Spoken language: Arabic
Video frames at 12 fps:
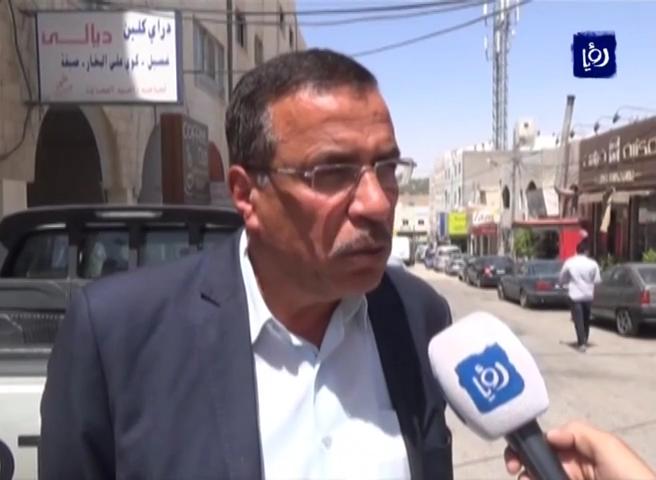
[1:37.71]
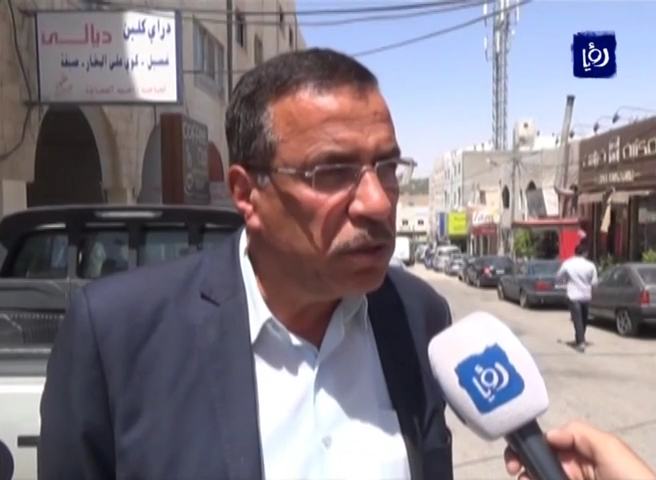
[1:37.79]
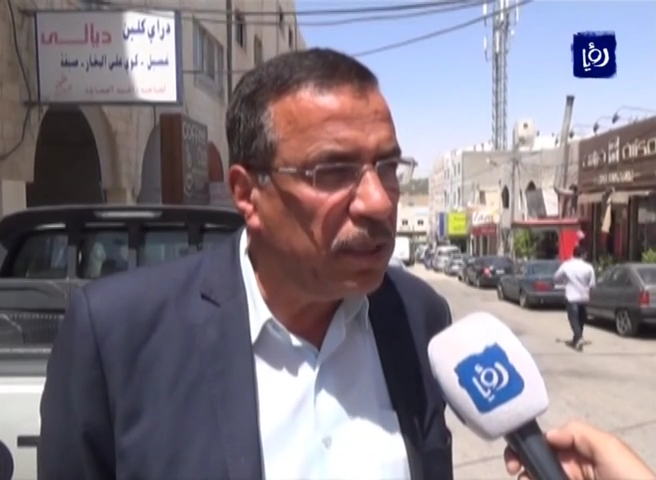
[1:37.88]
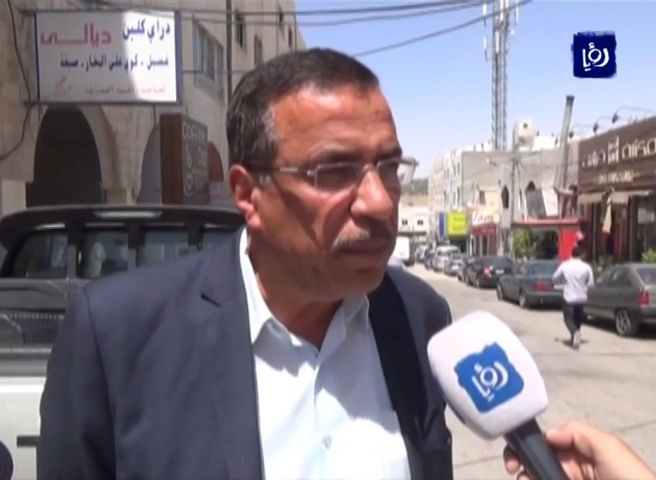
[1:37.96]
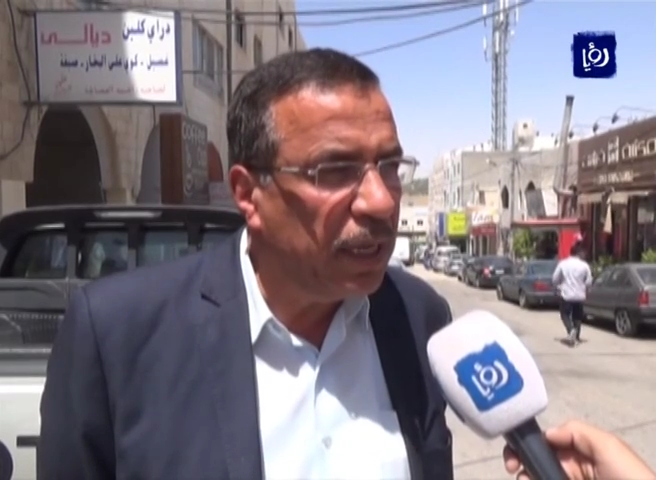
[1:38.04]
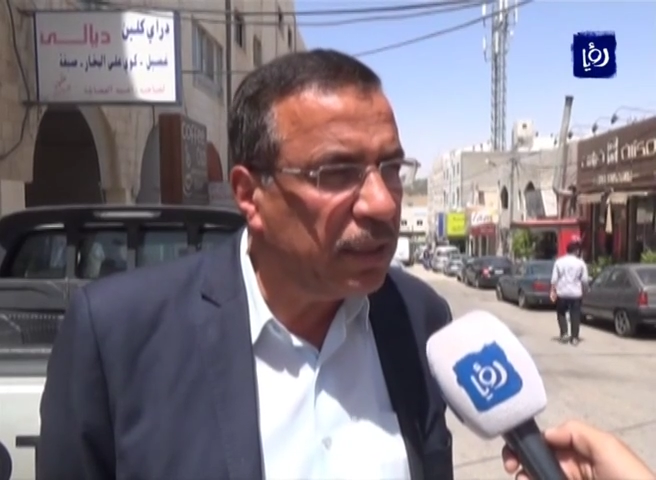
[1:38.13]

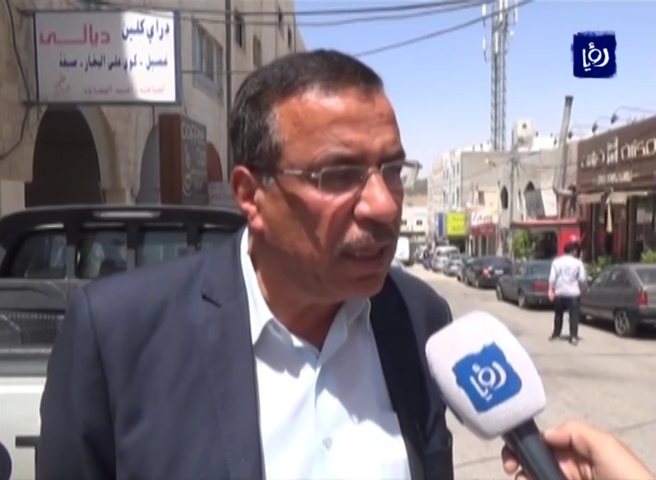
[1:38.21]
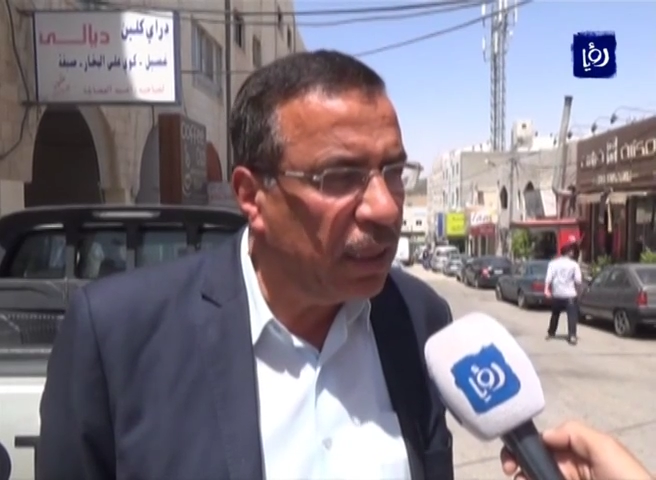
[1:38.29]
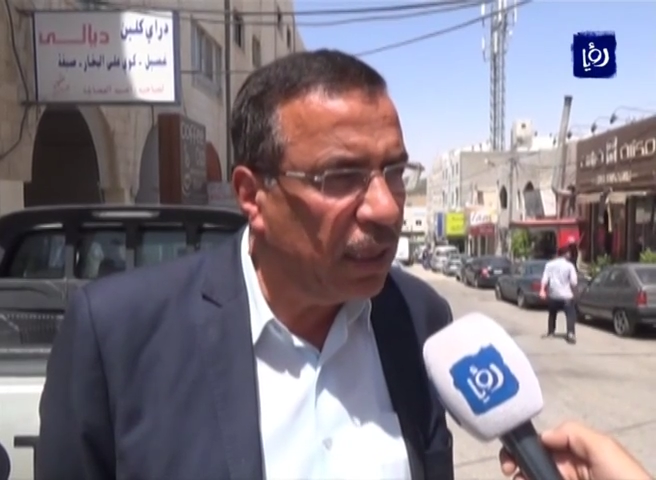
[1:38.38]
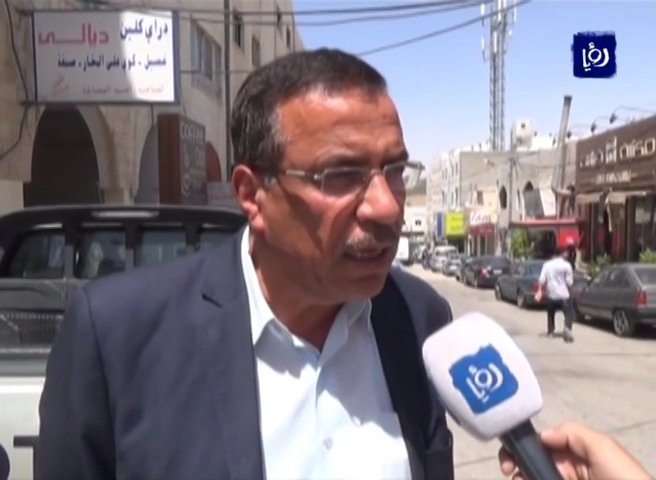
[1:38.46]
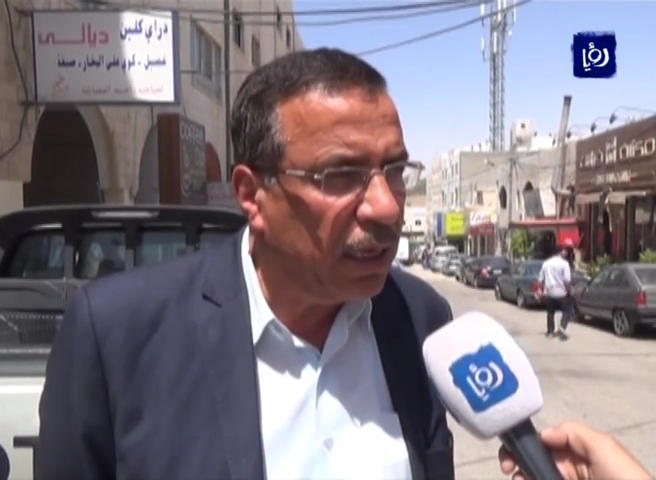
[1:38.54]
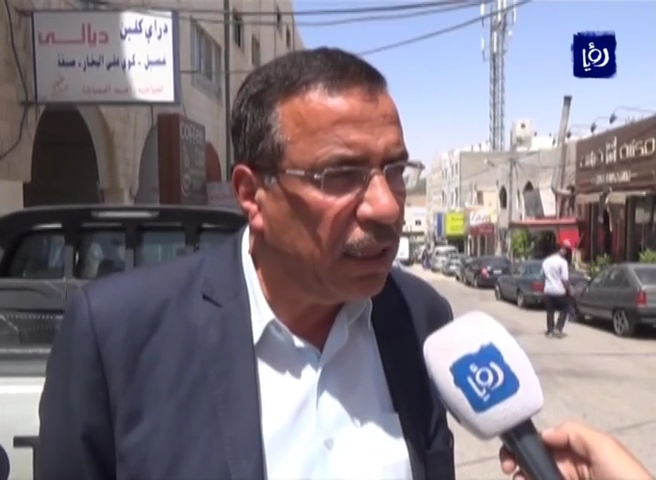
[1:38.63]
وسمعنا
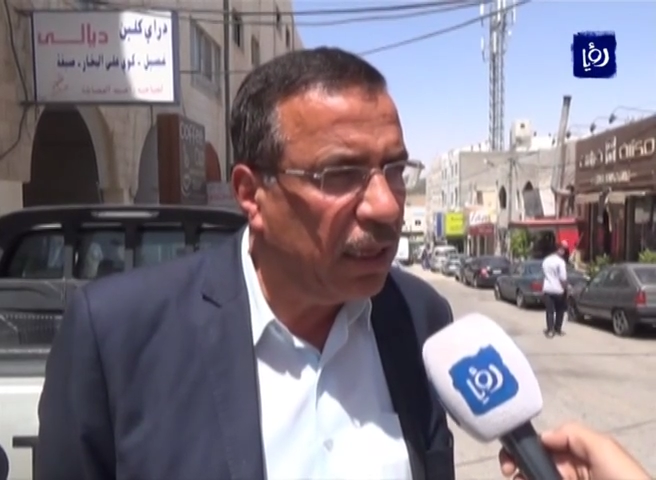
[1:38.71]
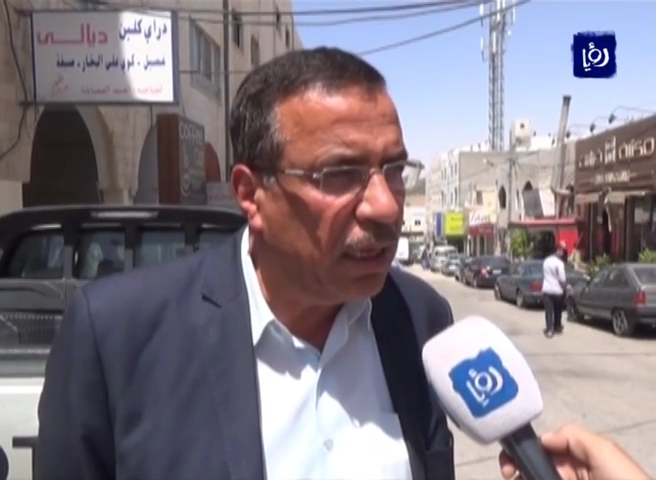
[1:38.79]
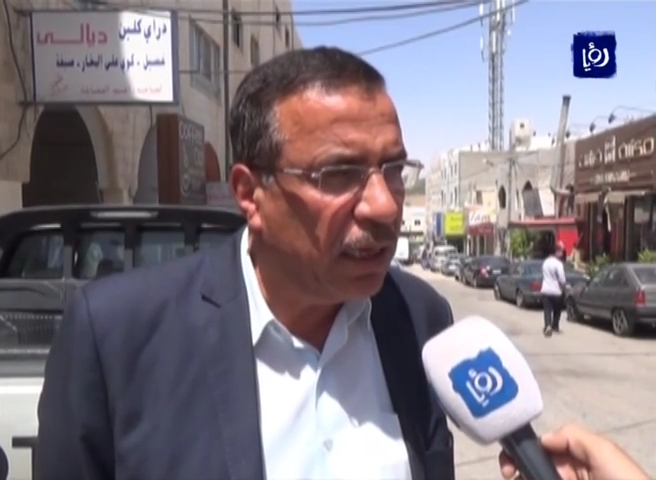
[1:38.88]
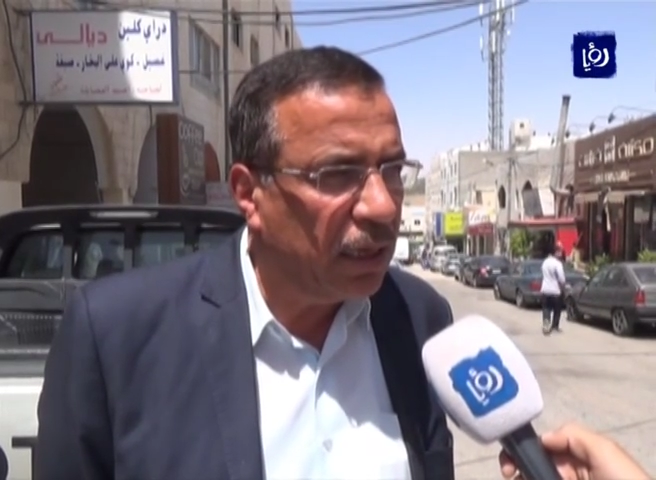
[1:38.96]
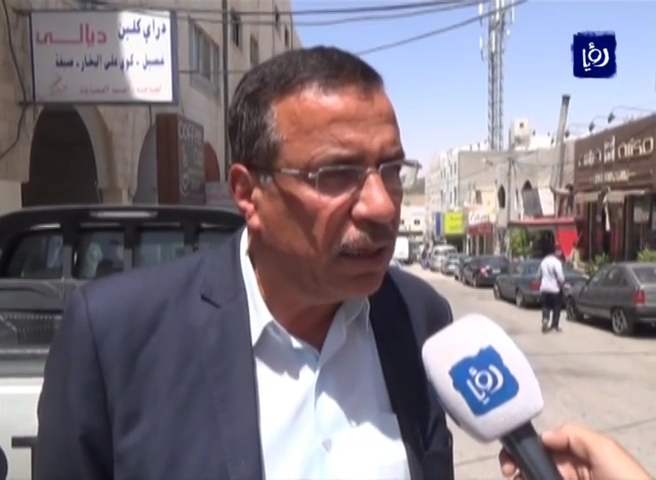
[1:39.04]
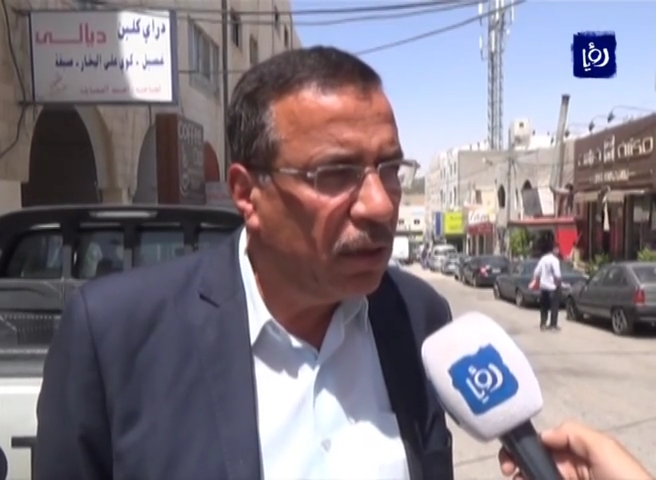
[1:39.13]
تنظير
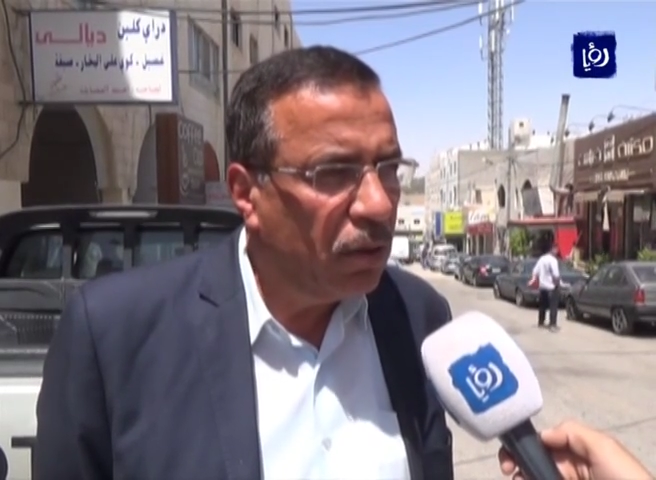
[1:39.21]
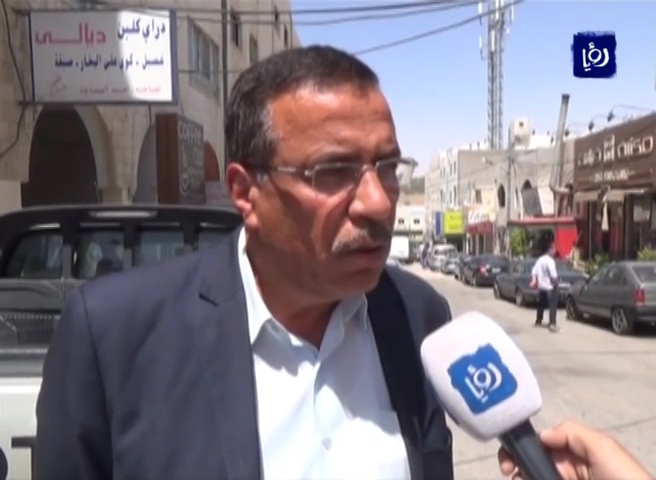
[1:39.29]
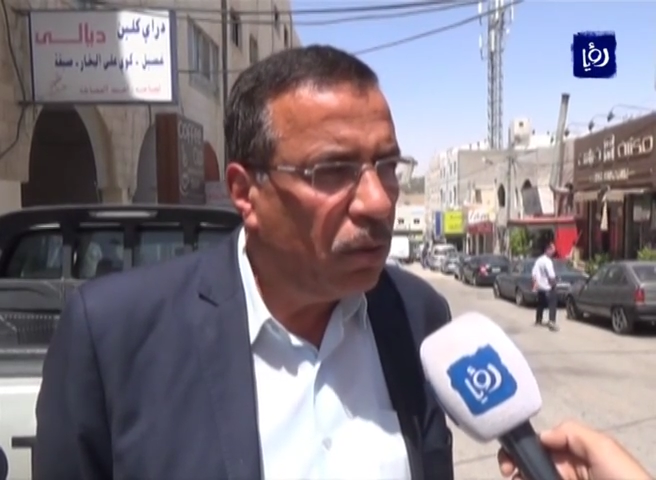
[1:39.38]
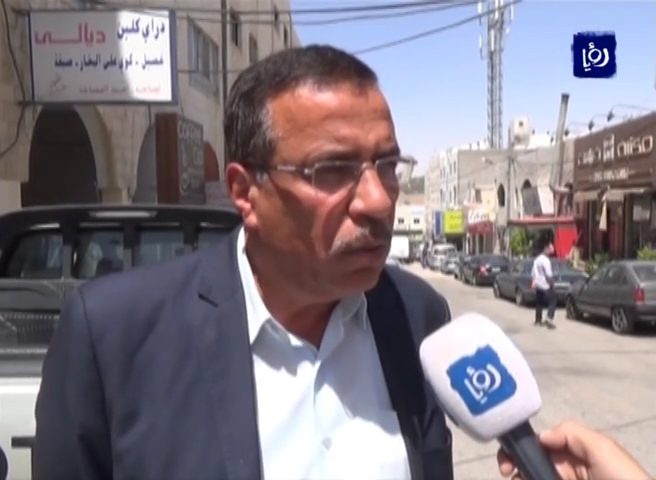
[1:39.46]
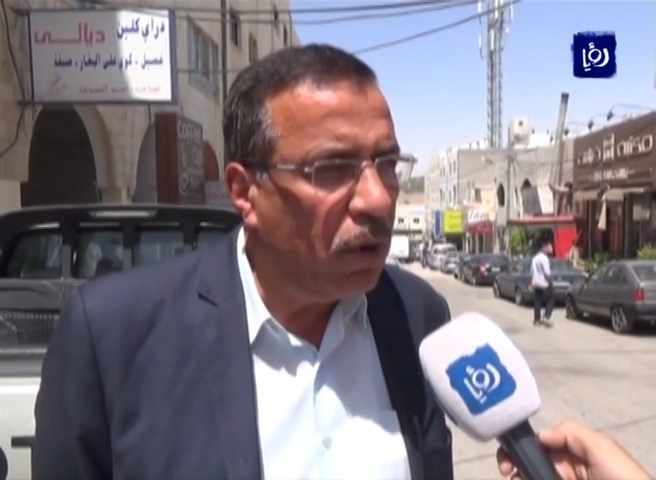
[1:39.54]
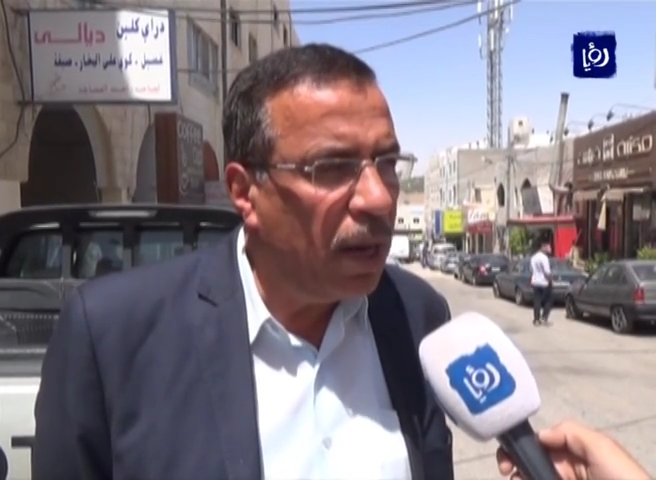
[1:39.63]
كثير
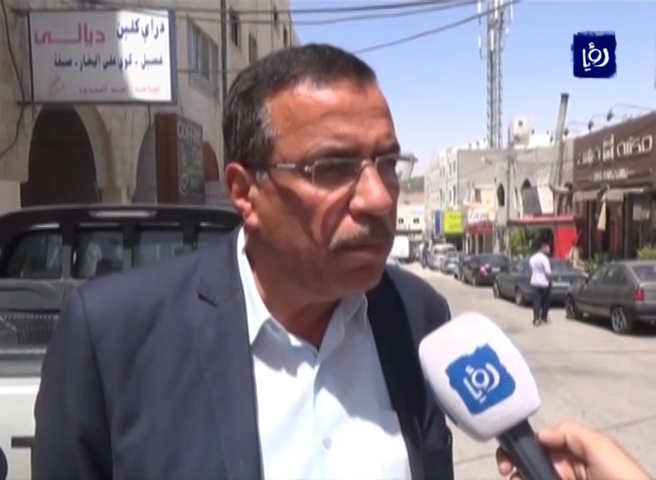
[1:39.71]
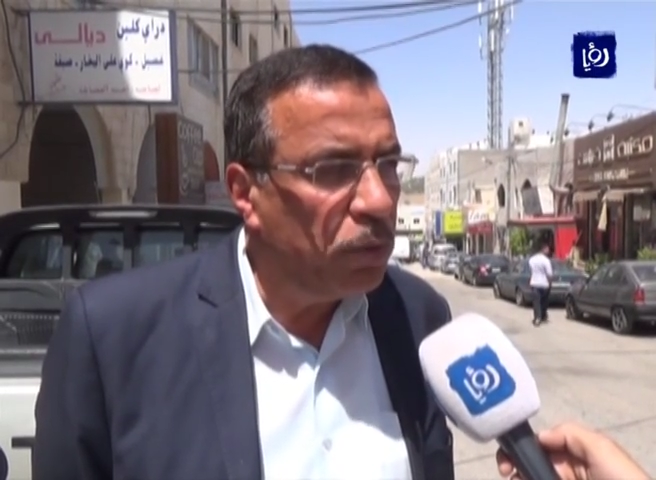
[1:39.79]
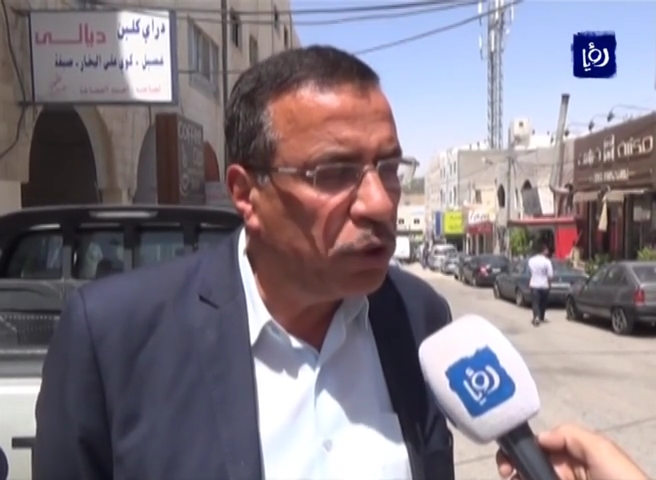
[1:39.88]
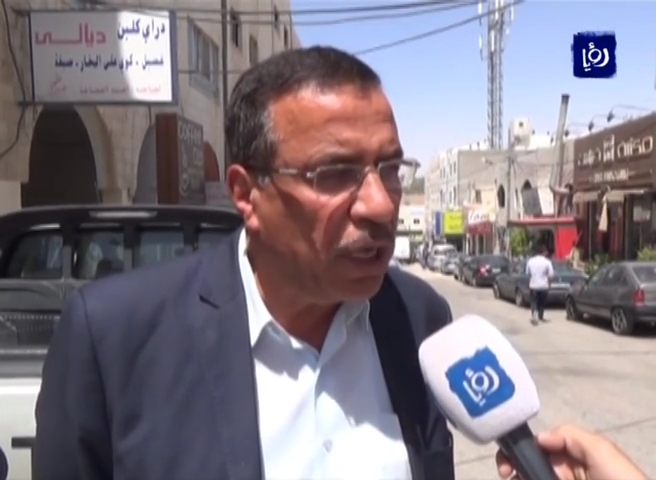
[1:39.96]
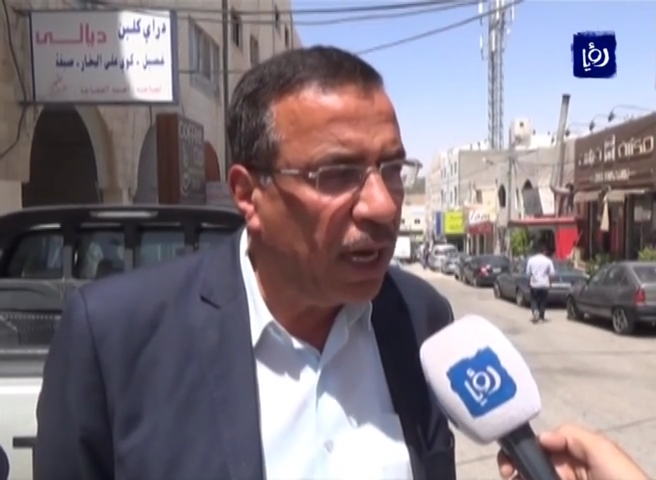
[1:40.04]
ولم